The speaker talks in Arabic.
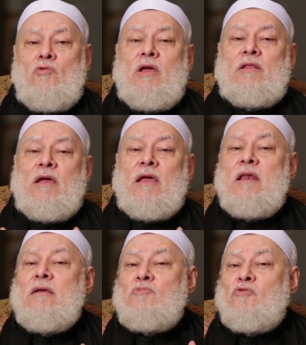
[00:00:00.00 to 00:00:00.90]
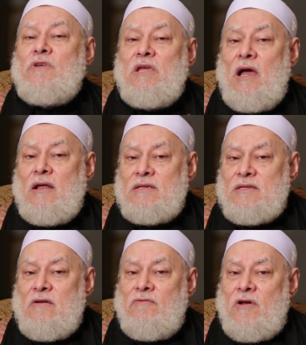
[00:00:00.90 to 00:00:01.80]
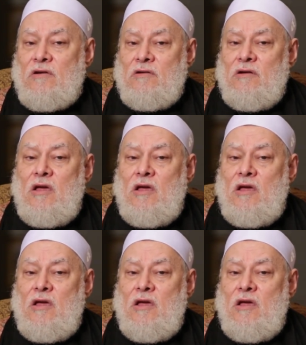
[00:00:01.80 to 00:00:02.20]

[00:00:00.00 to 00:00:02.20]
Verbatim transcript: ويتكلم فيه عن السفر